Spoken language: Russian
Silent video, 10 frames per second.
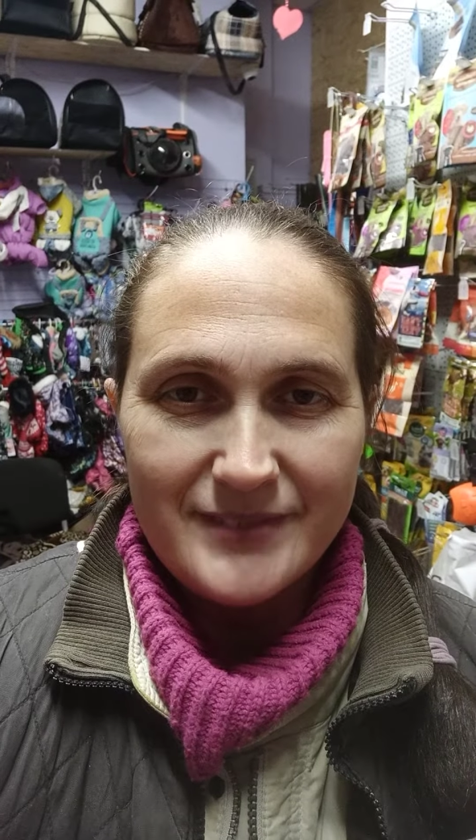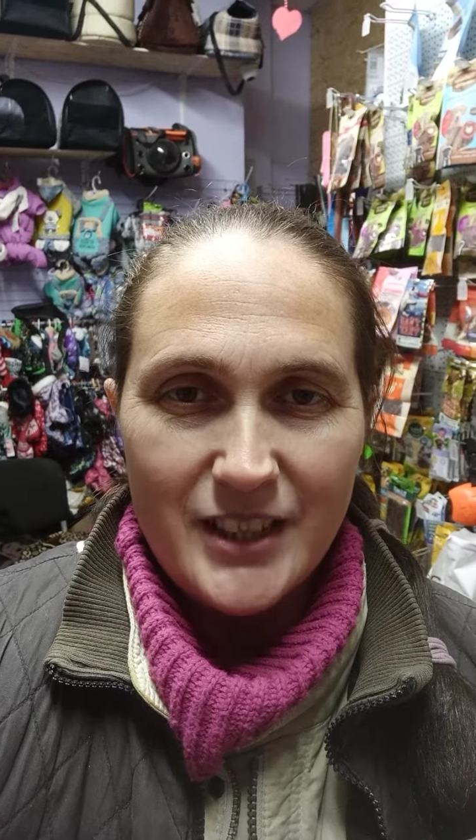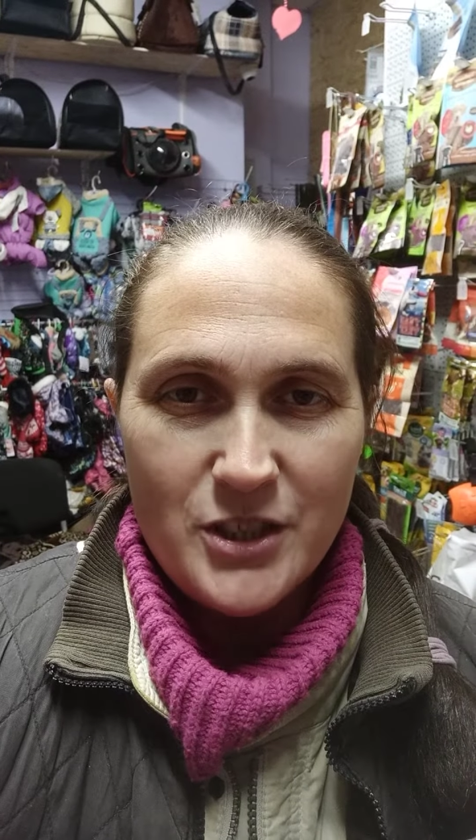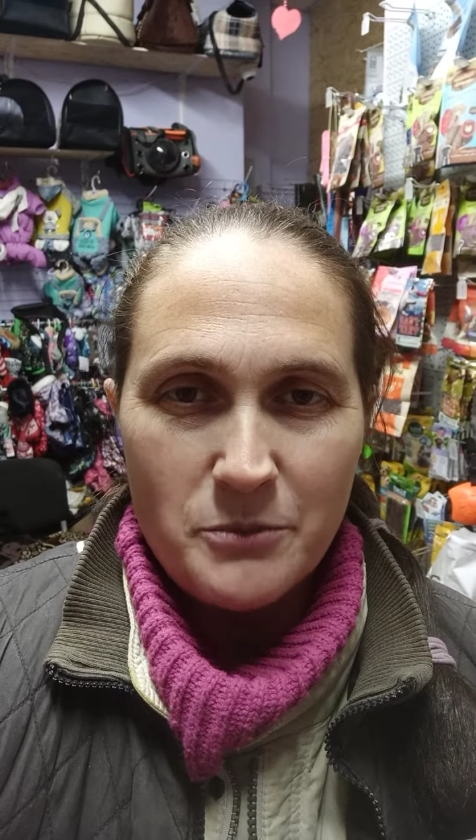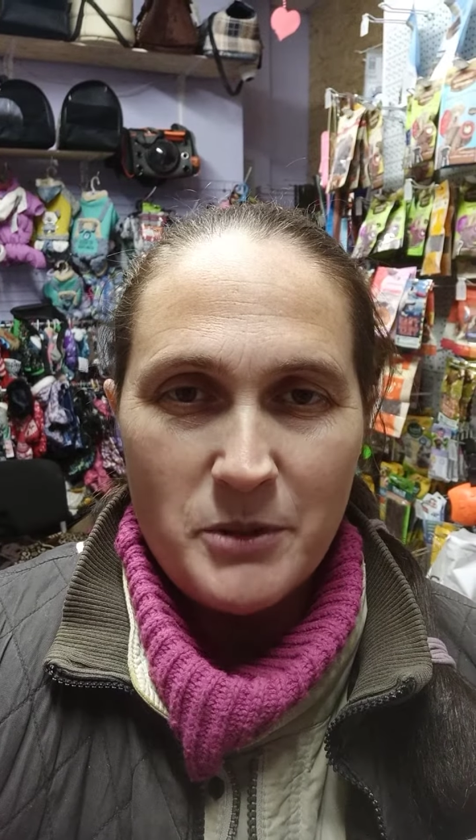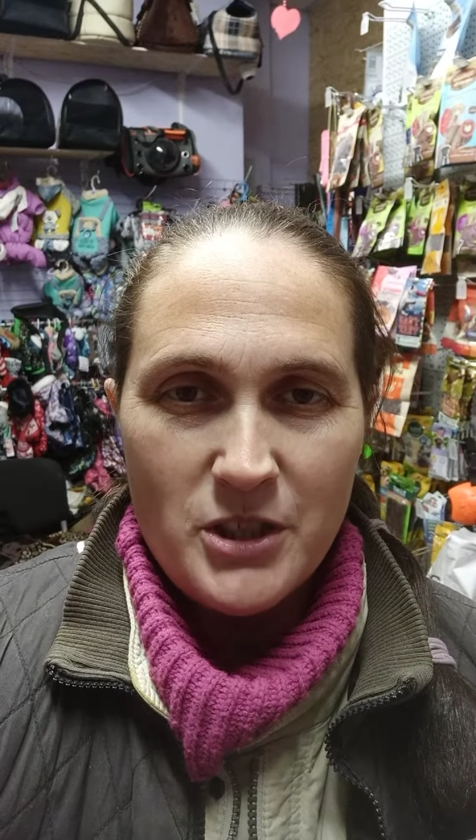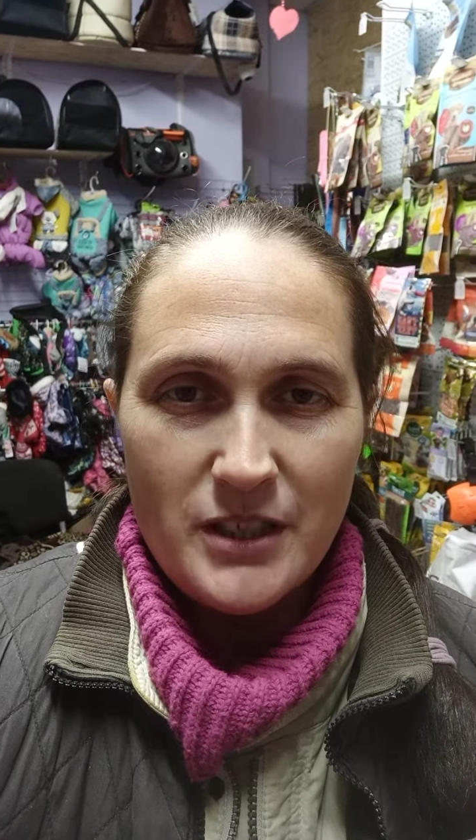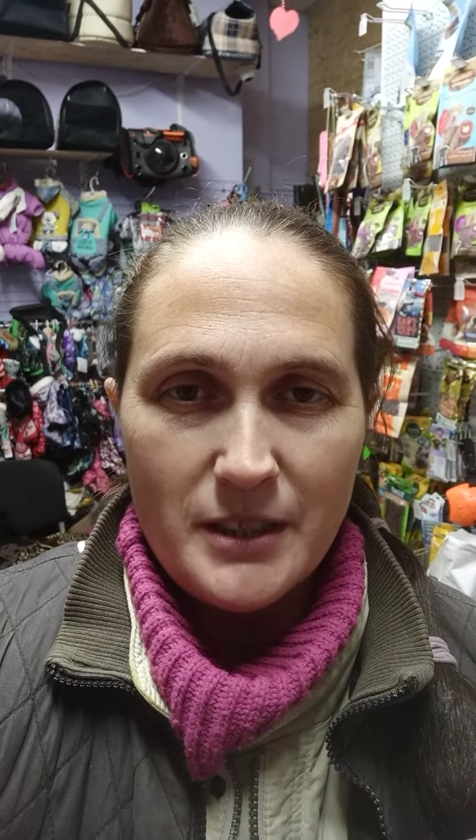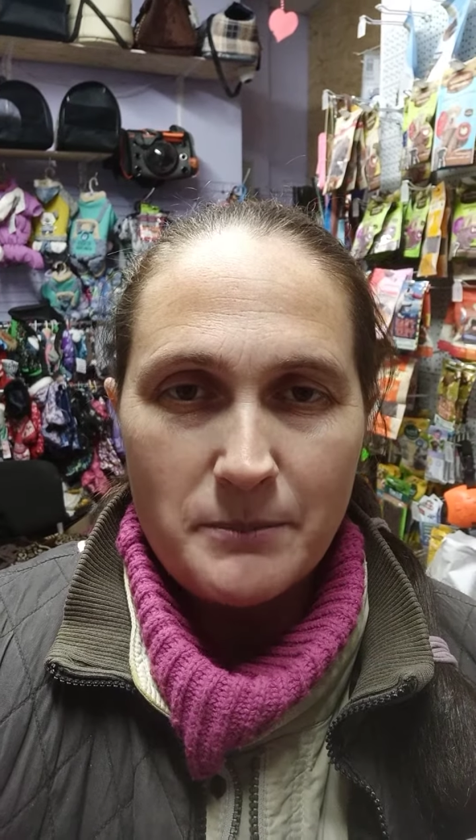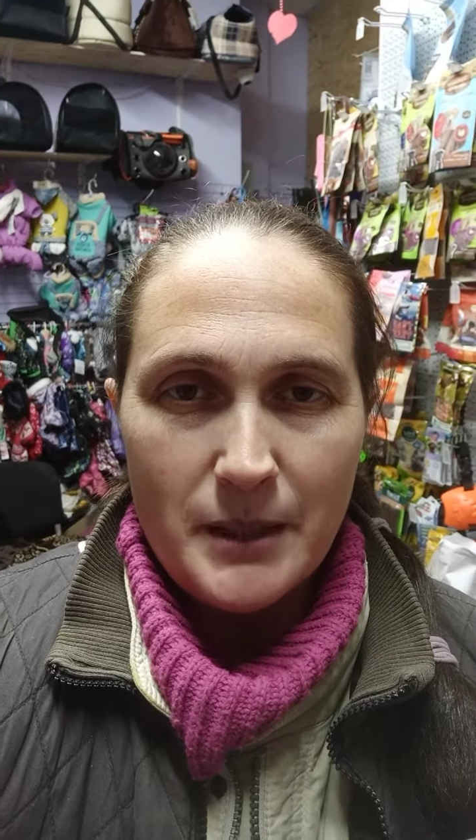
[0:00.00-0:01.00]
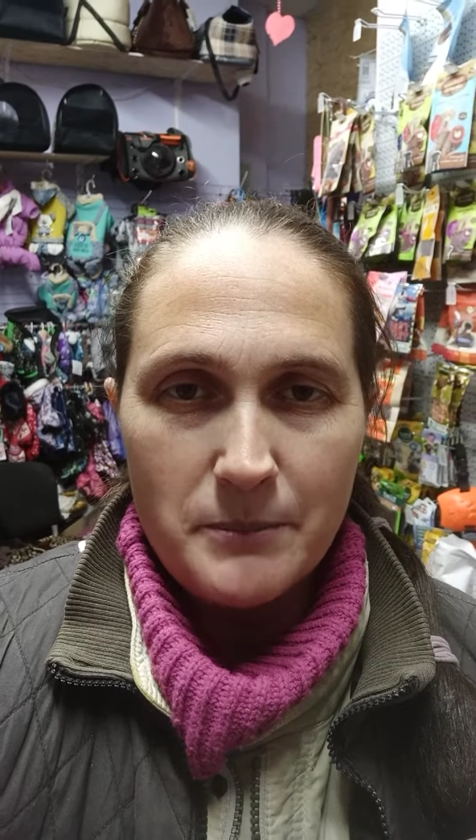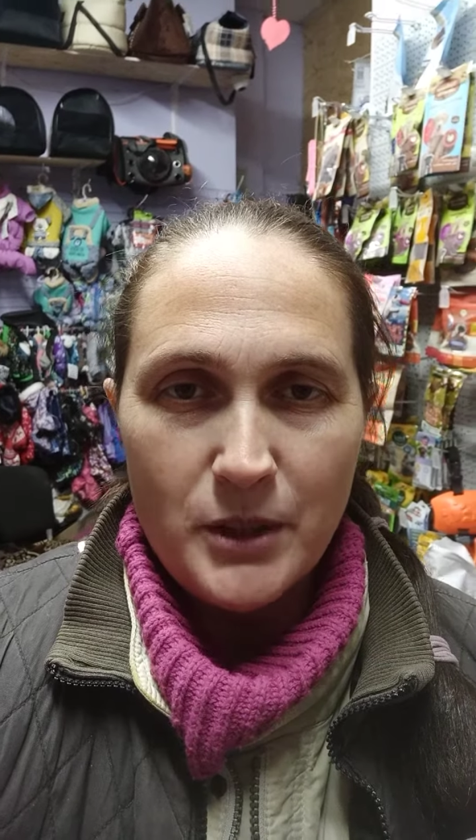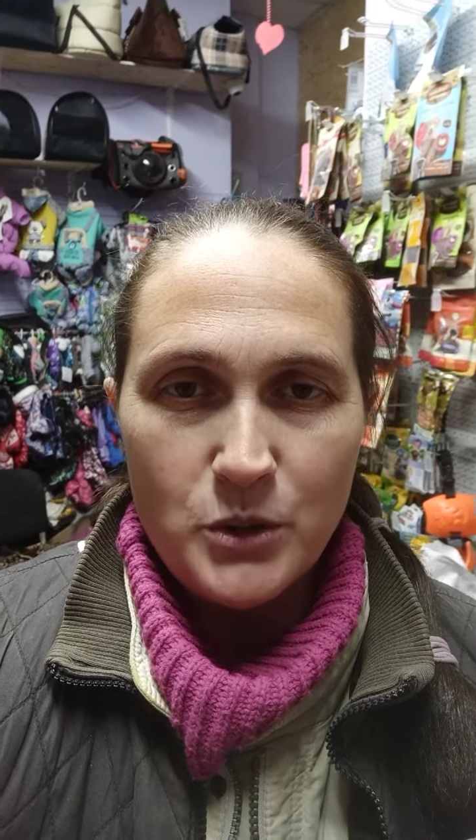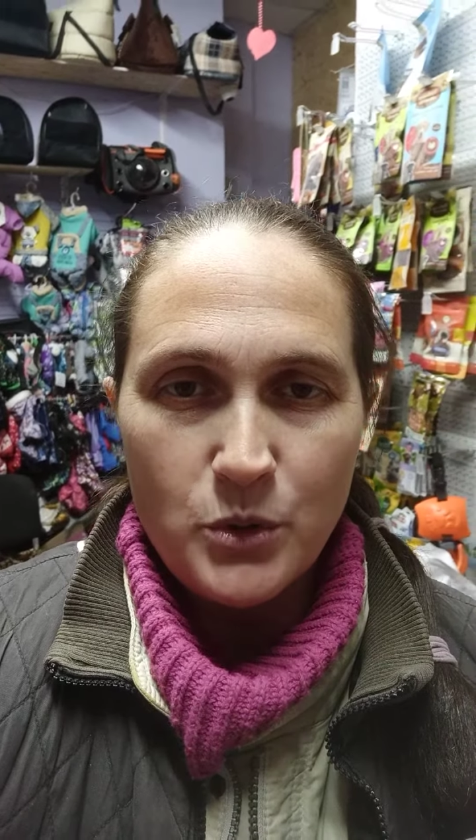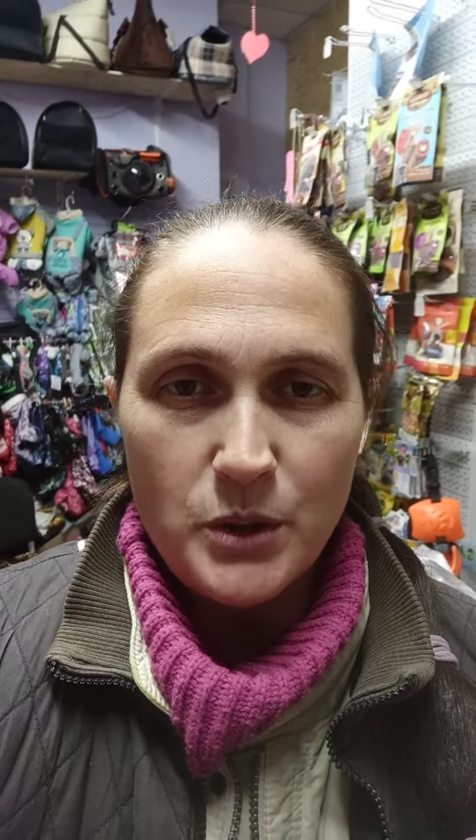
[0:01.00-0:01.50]
Так что мешать нам там
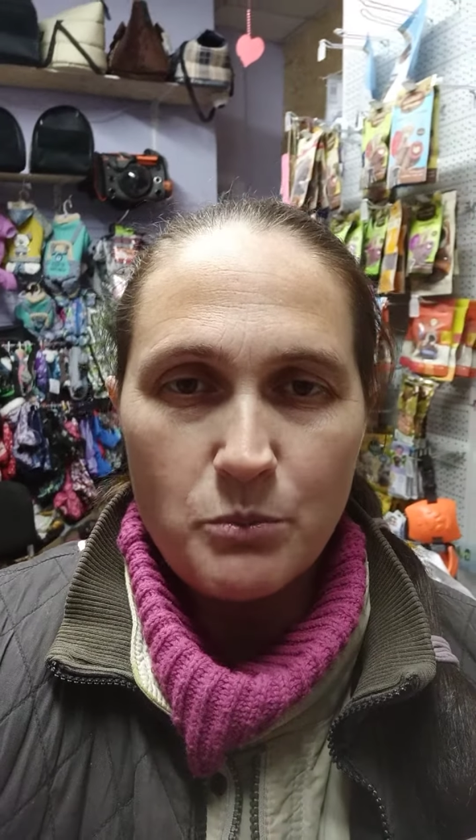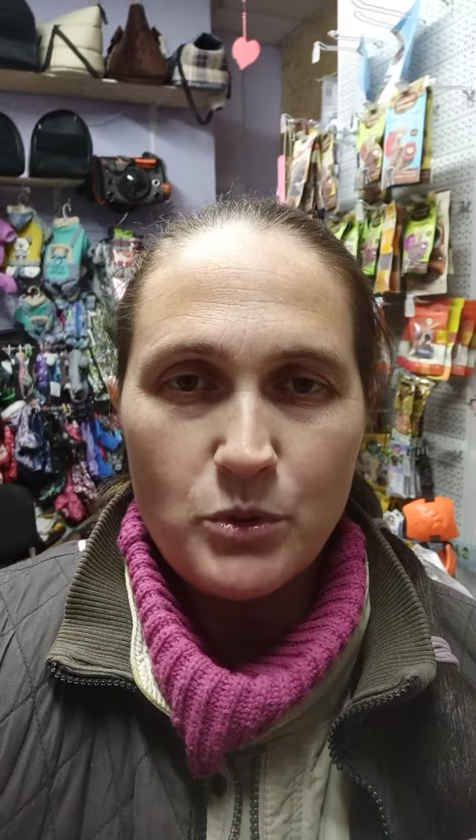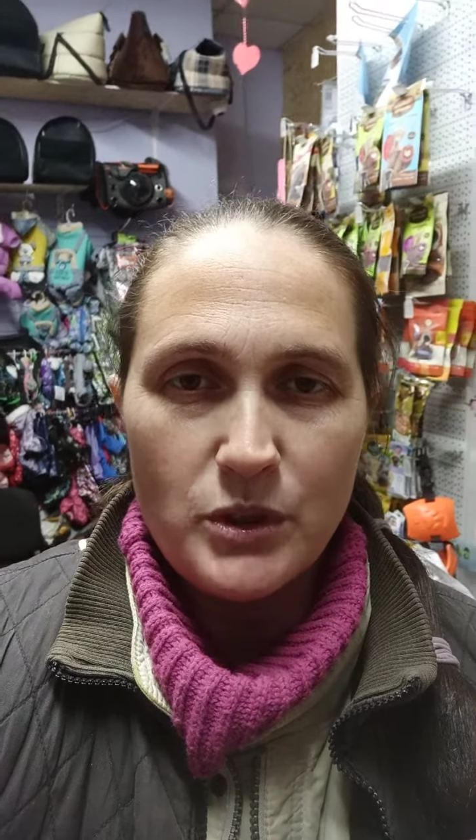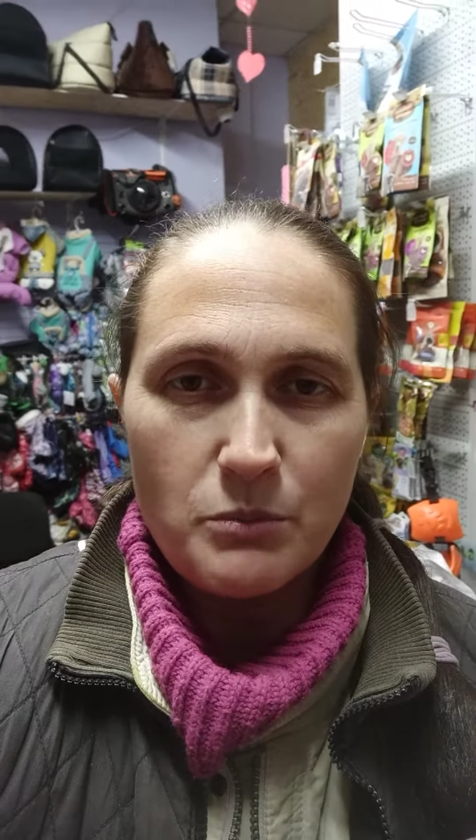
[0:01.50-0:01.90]
никто не будет.